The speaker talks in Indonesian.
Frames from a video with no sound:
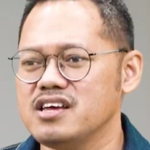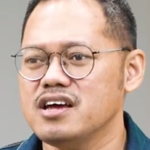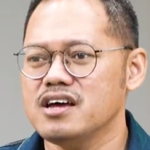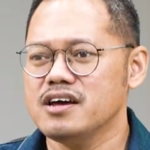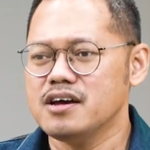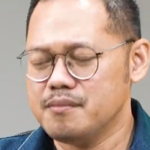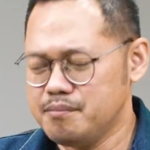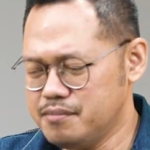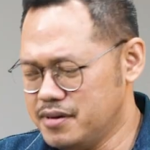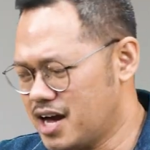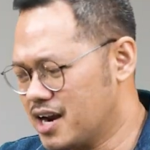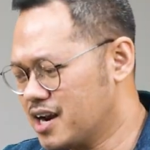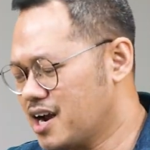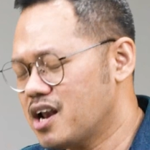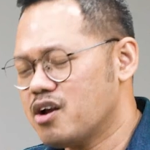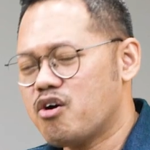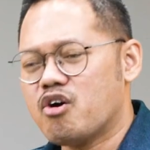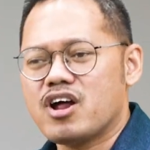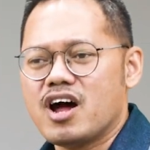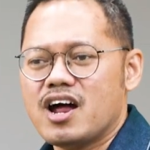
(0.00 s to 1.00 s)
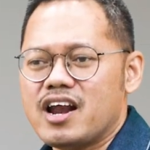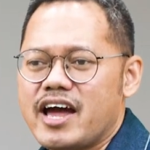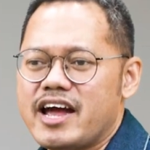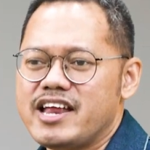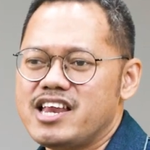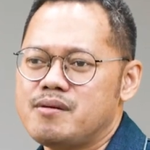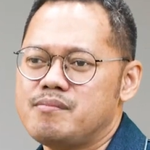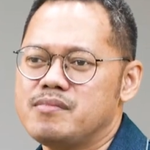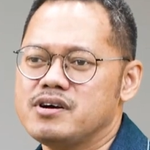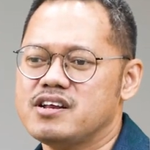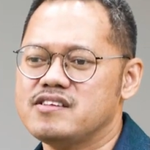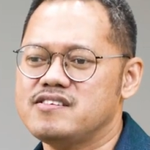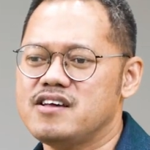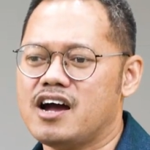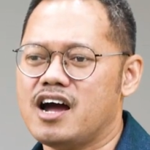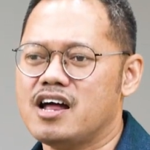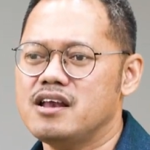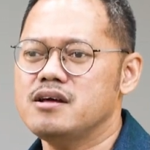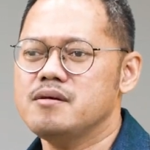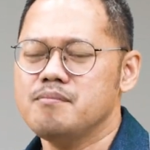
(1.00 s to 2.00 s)
ini. Biarkan orang lain yang
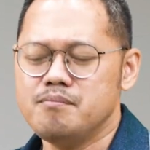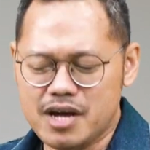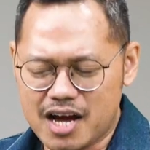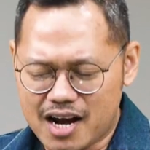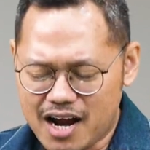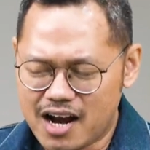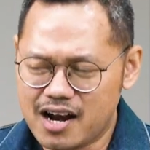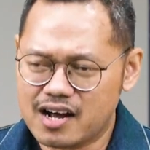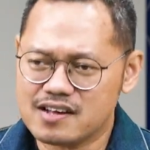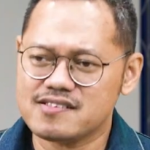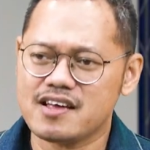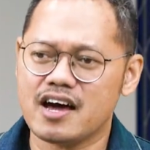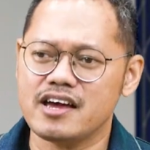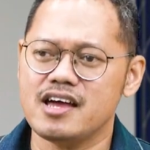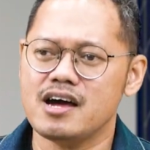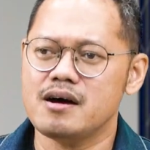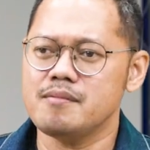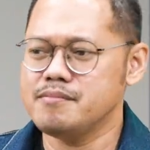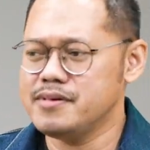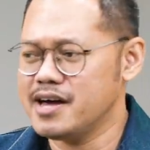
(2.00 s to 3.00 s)
mengerjakan, biar anak saya,